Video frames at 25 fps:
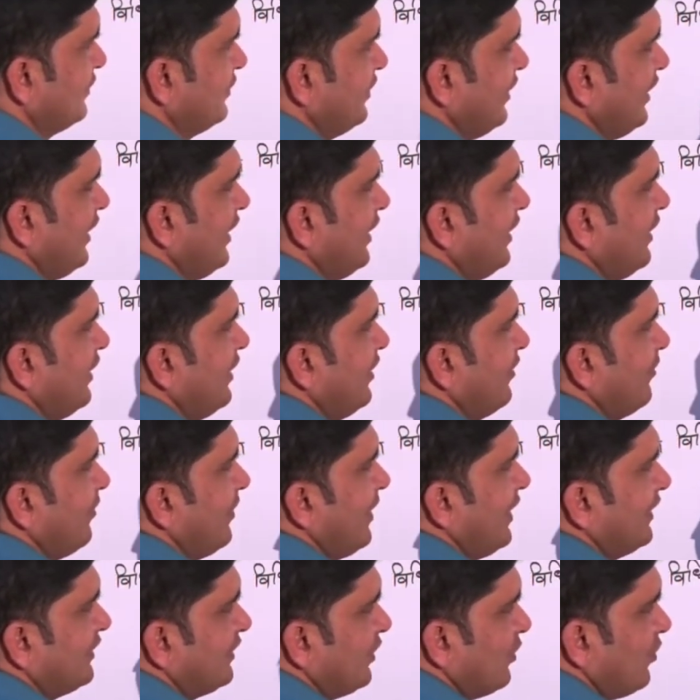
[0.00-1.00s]
ठीक है
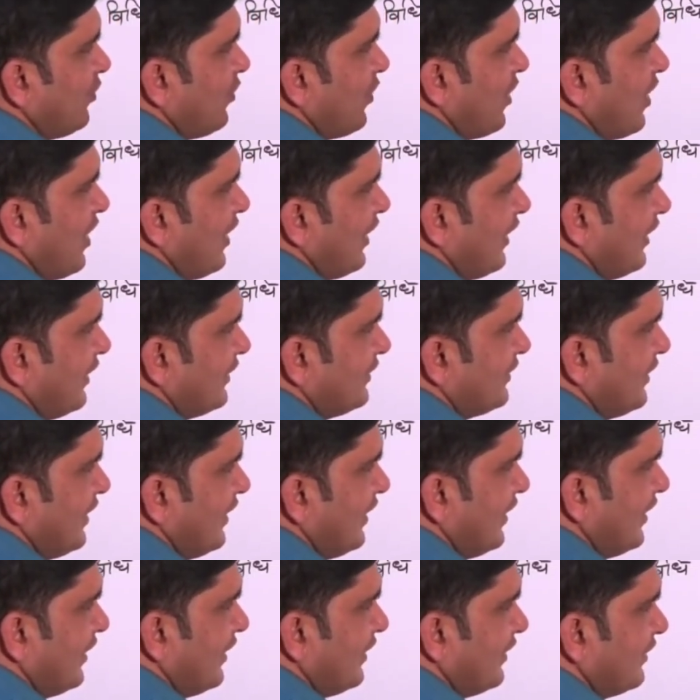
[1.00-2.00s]
भाजक को आगे ले
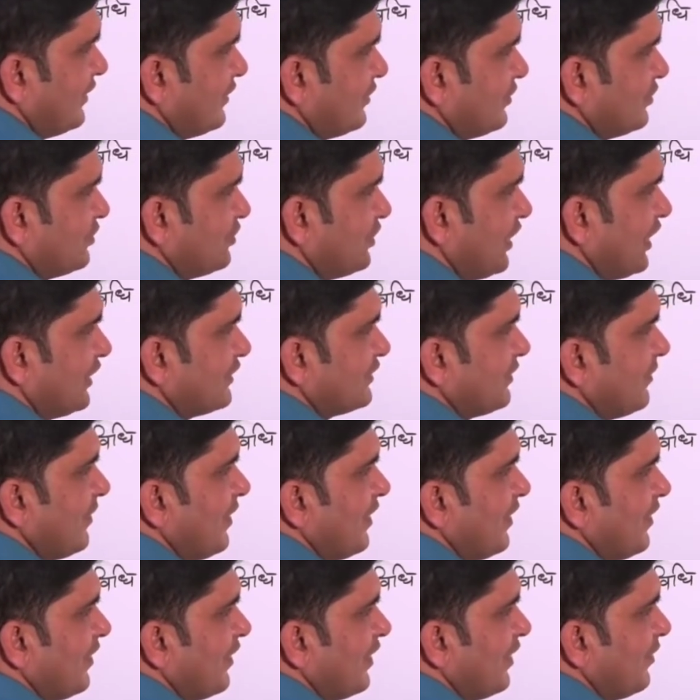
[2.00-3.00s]
जाएंगे चार से
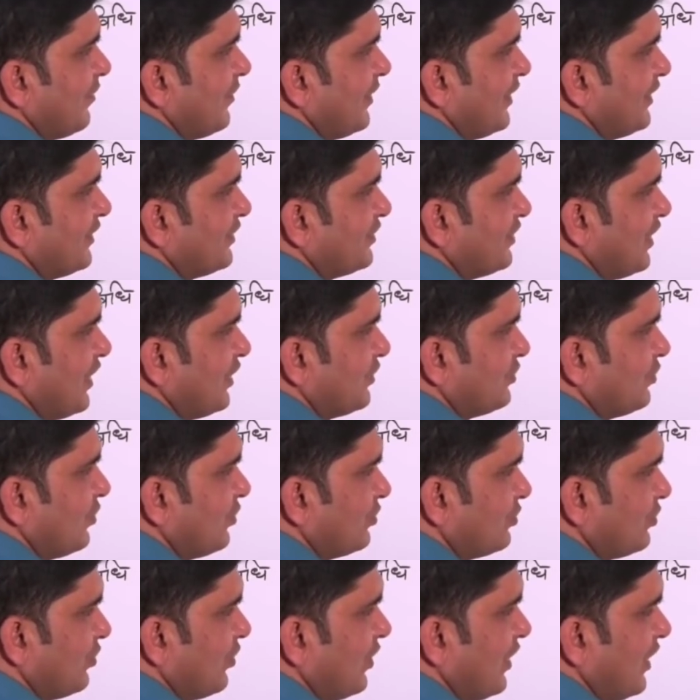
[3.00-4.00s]
भाग करा हमने चार
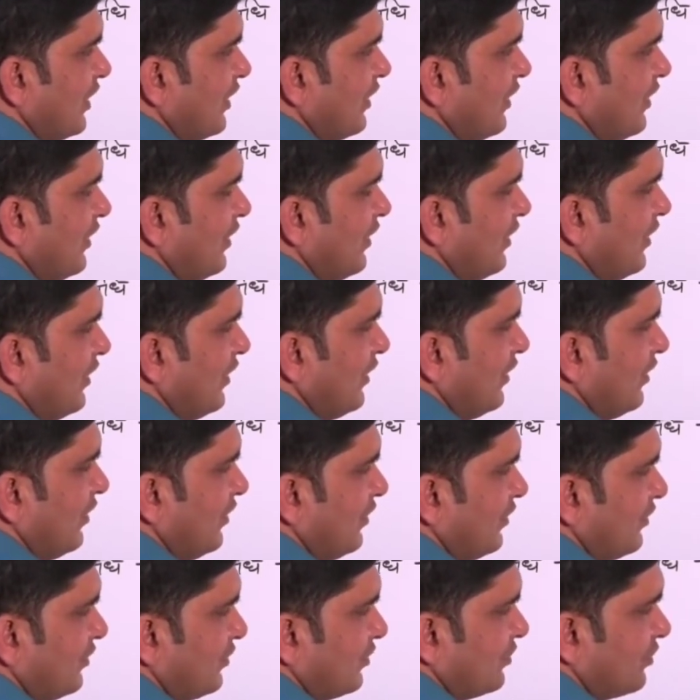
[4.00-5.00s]
चौक सोलह
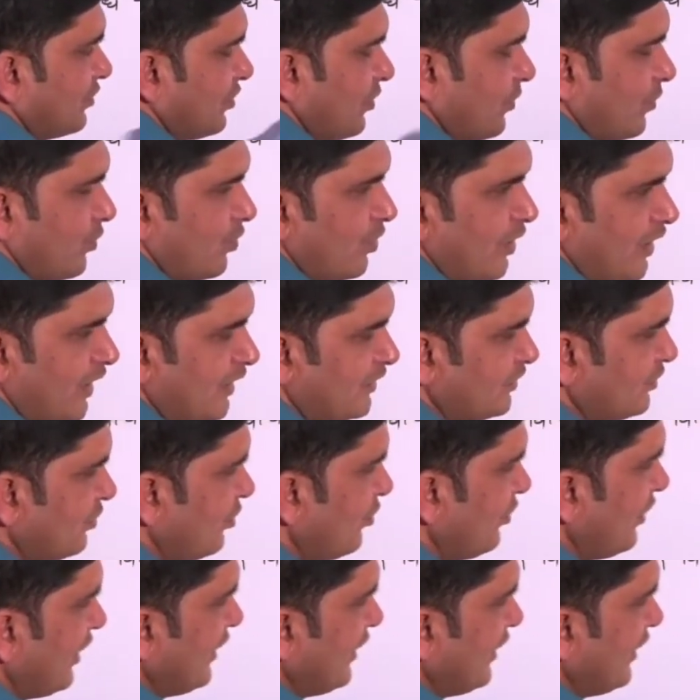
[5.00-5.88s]
तो पूरा कैंसिल